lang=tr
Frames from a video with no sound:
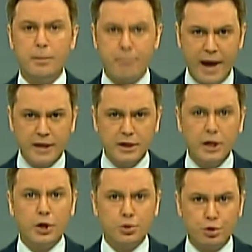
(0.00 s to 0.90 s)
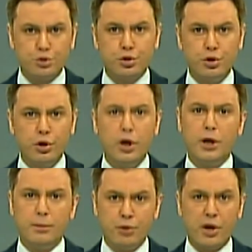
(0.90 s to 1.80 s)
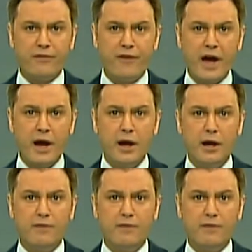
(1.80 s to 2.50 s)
Ben güçlü, müreffeh